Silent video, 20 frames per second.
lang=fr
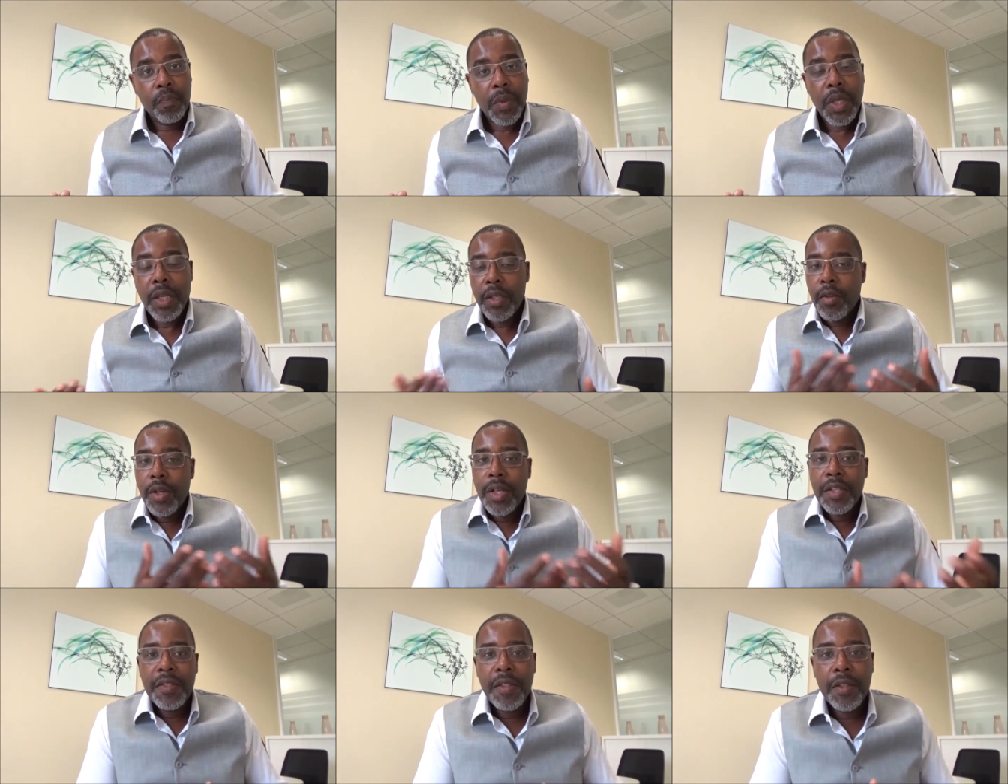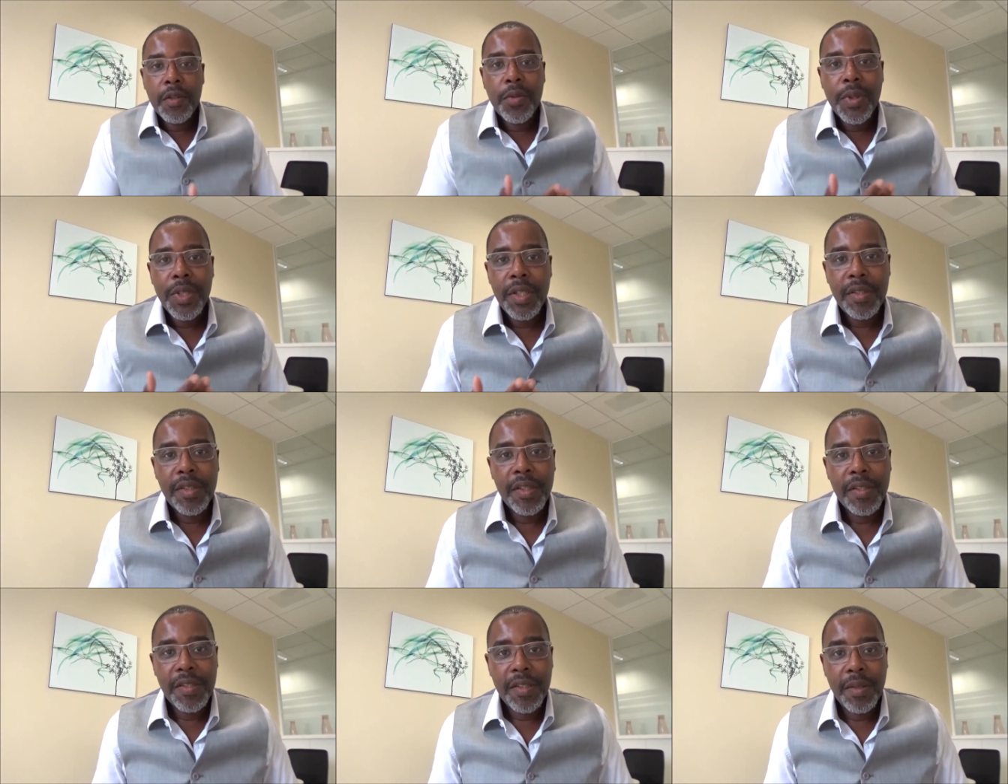Et dans la
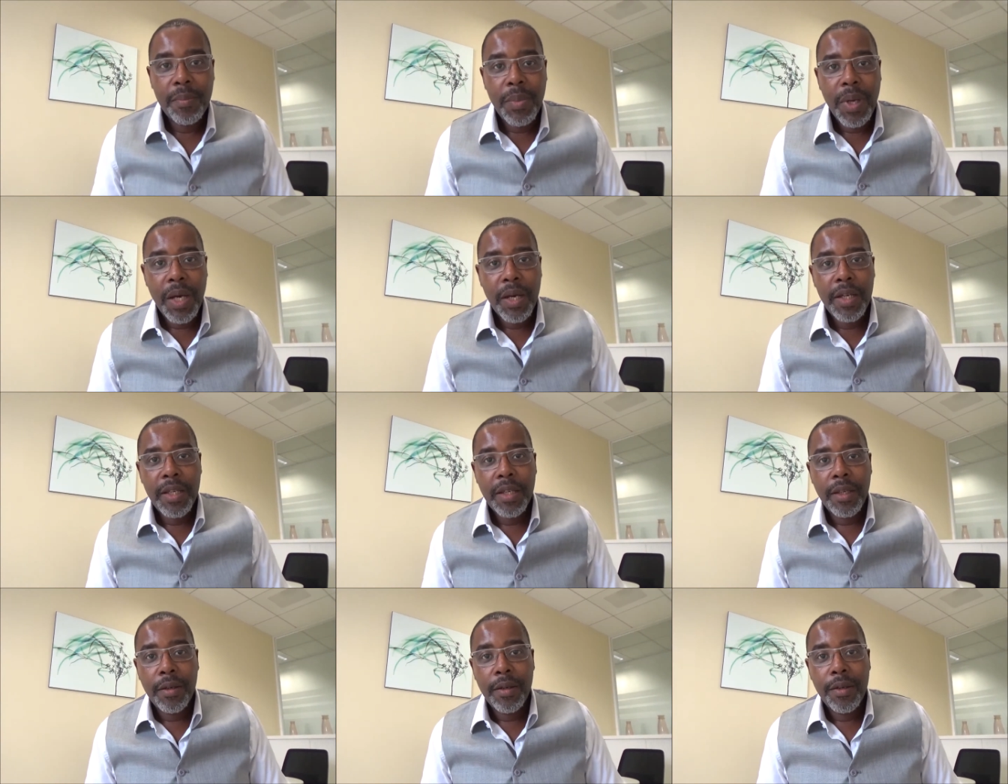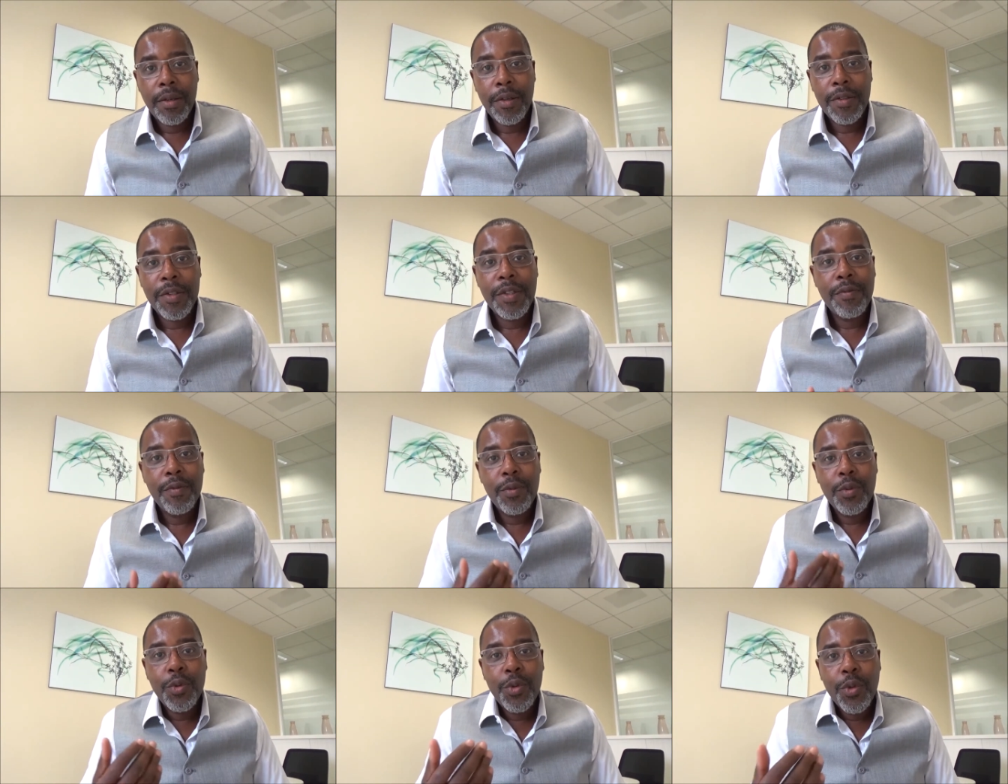sexualité, c'est pareil si
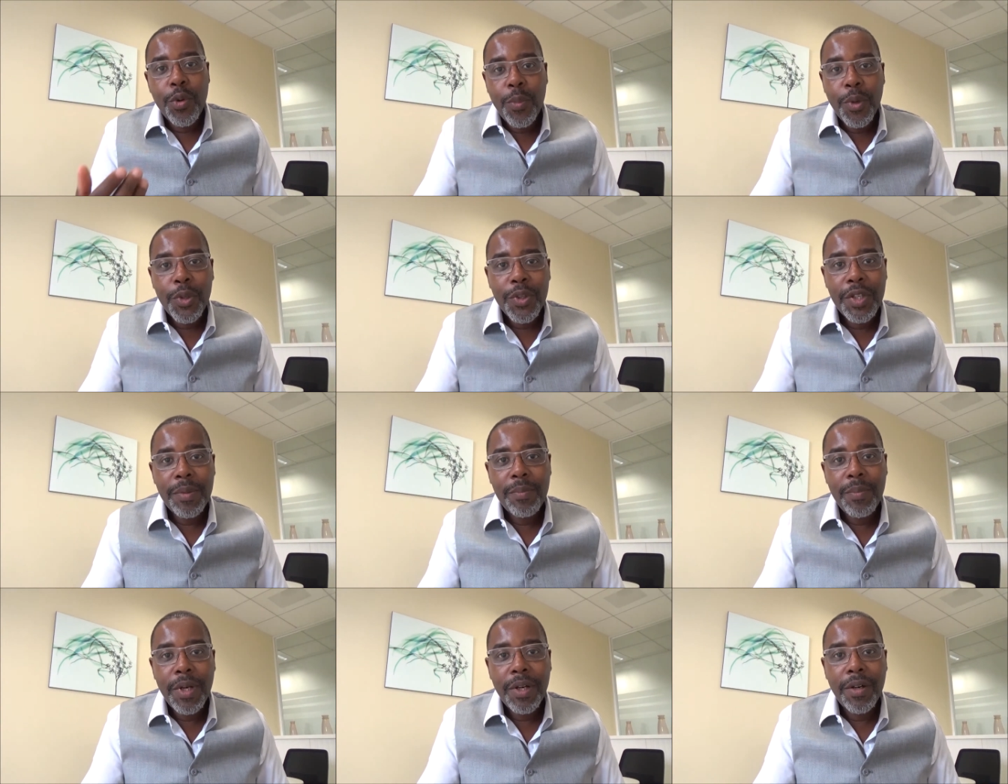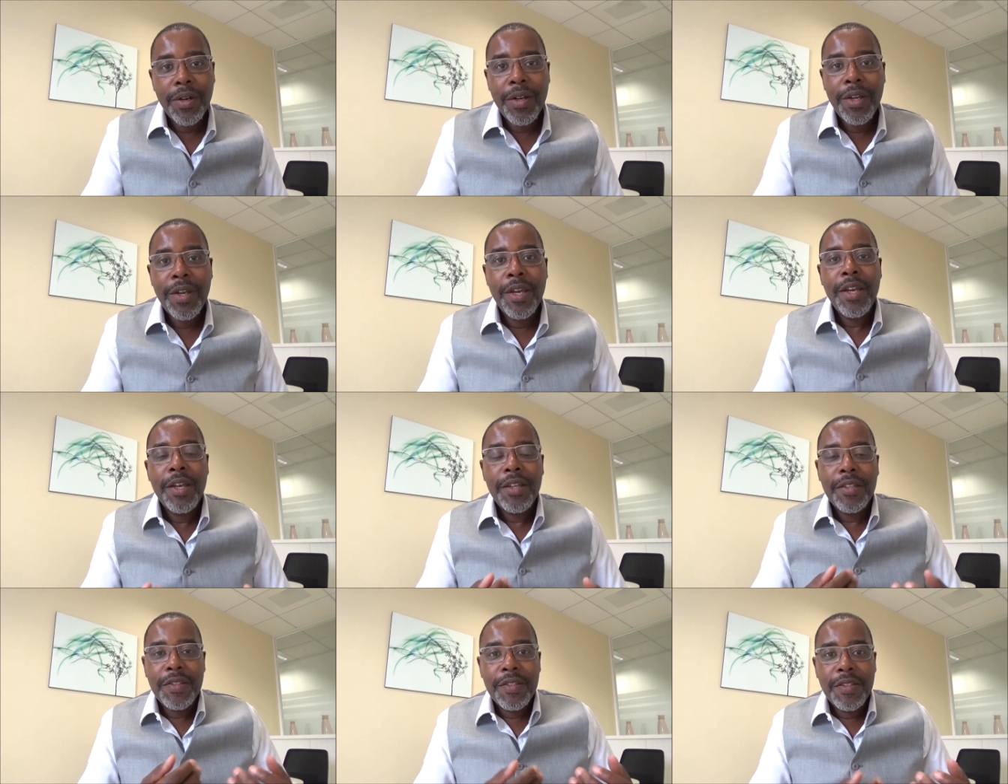vous ne demandez pas,
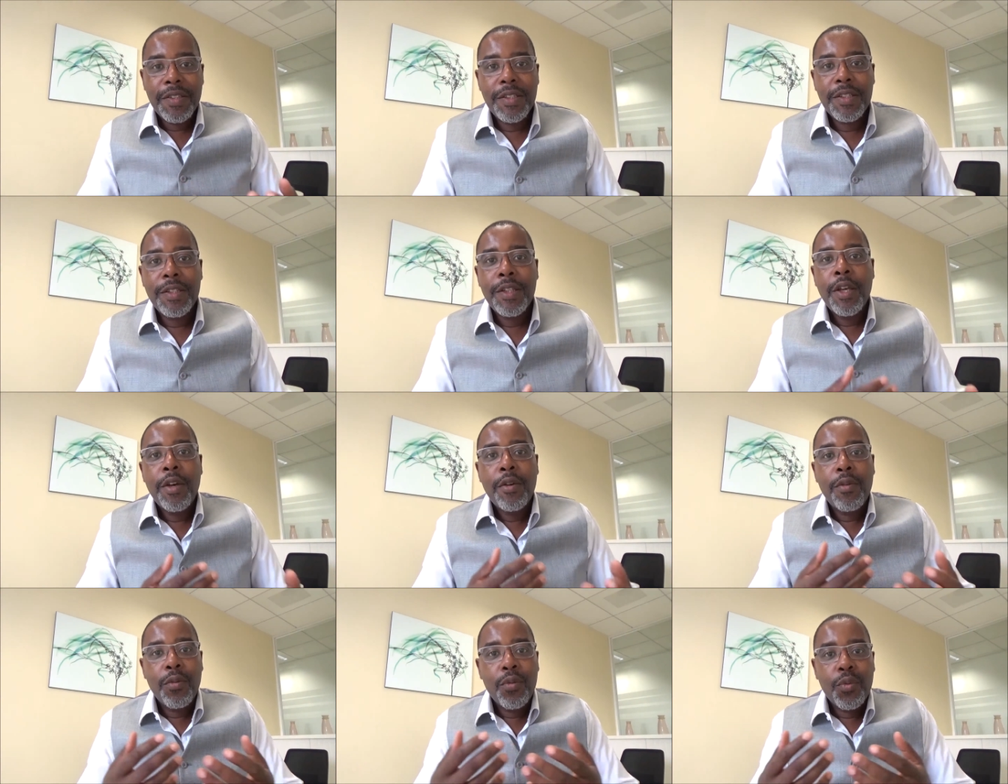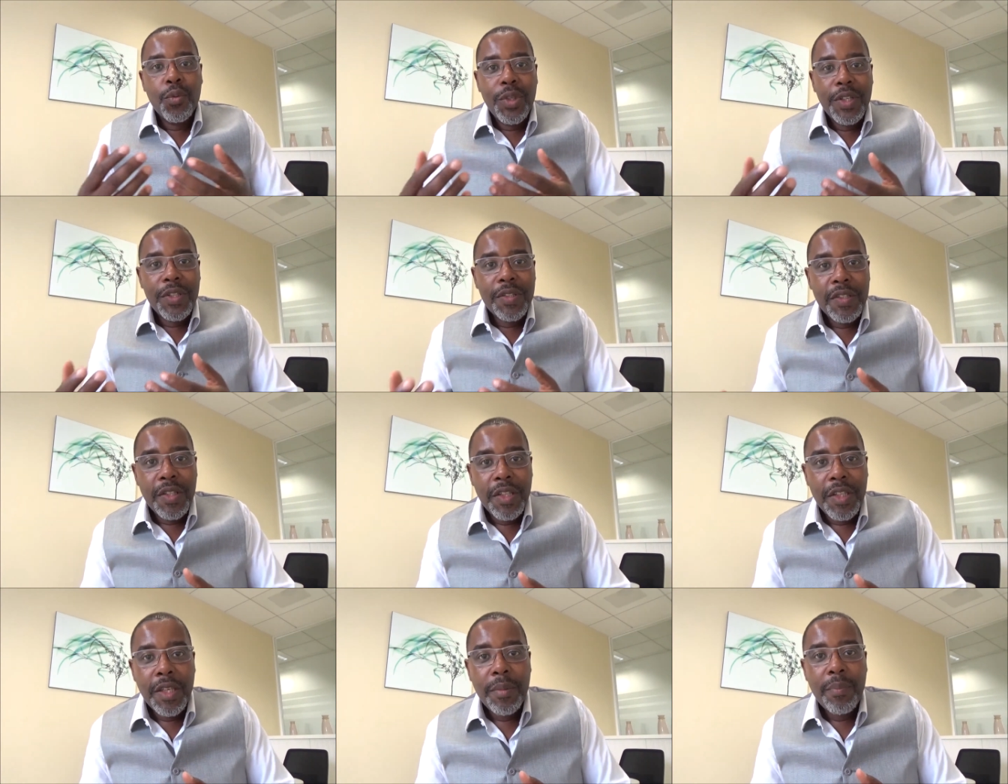si vous
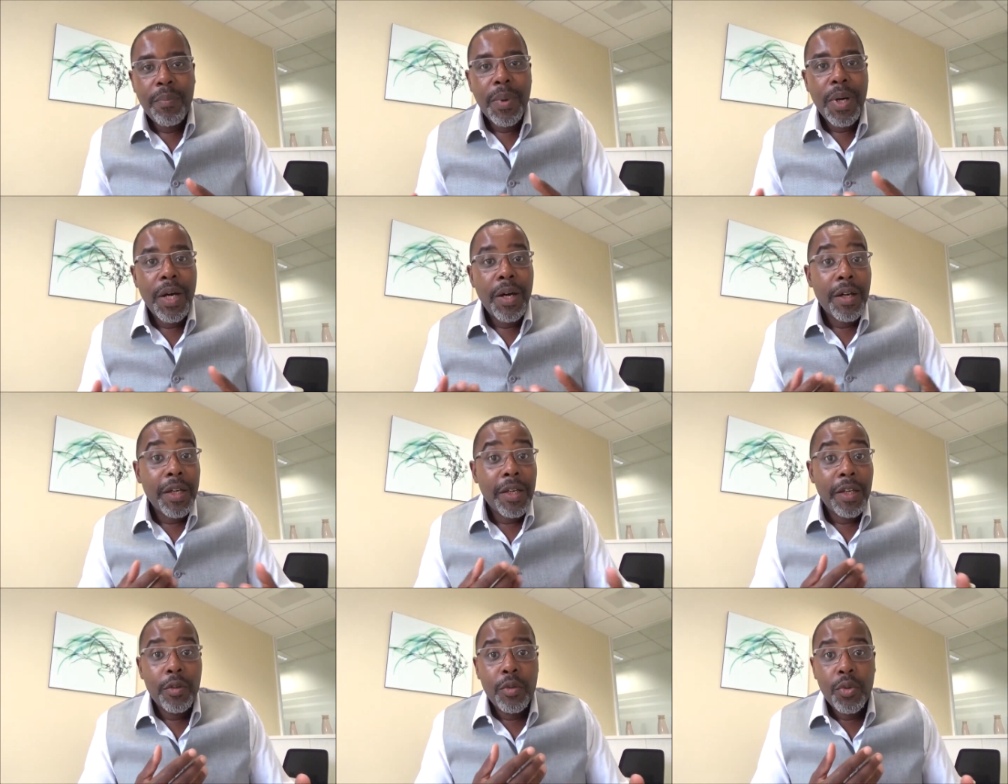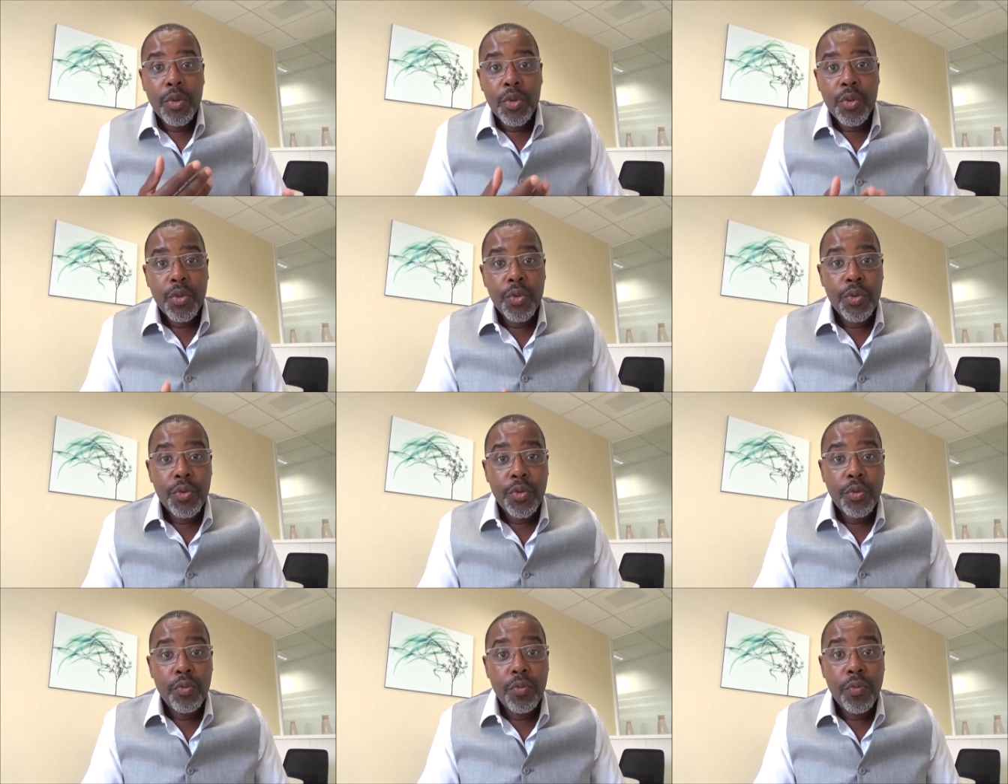n'essayez pas quelque chose
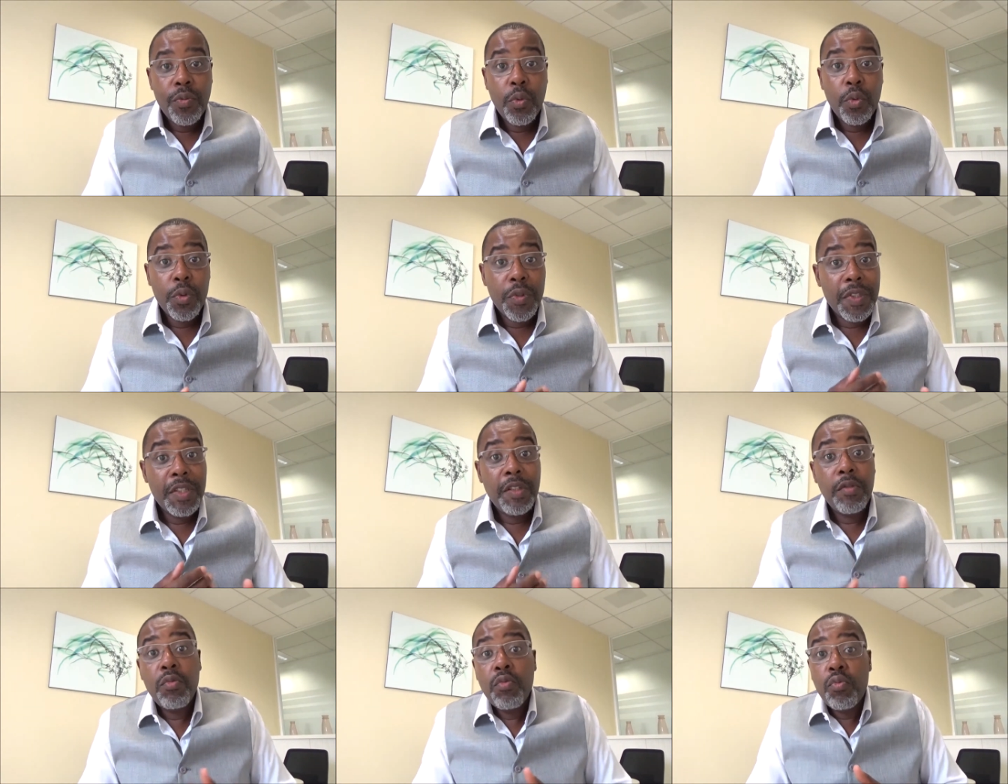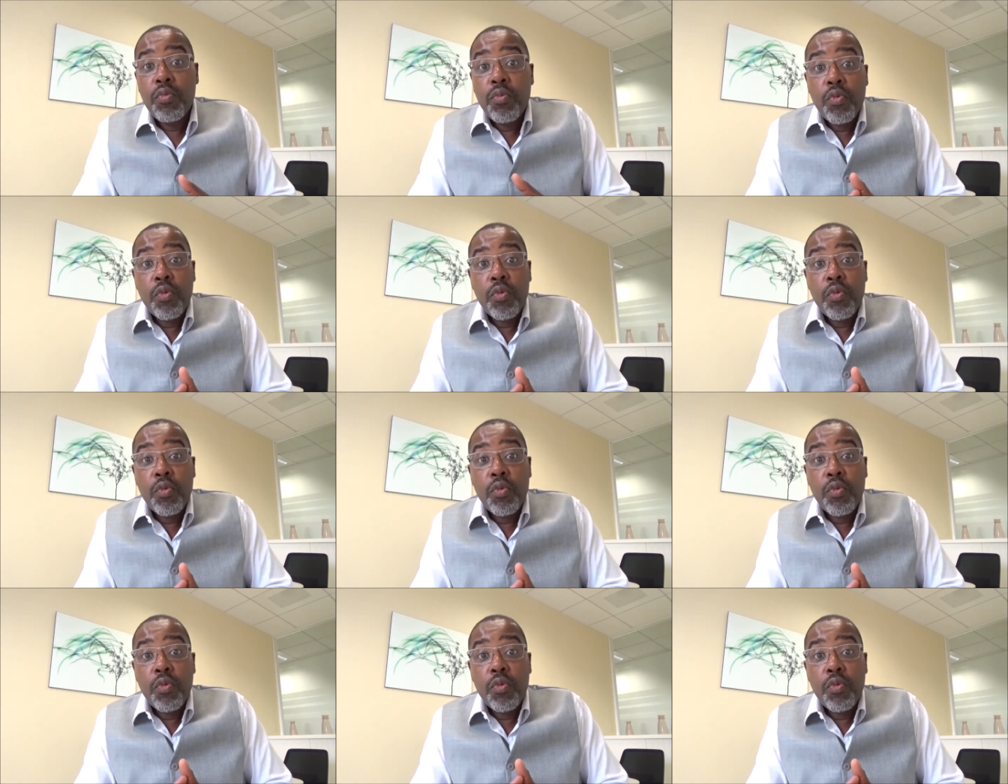de nouveau, si vous,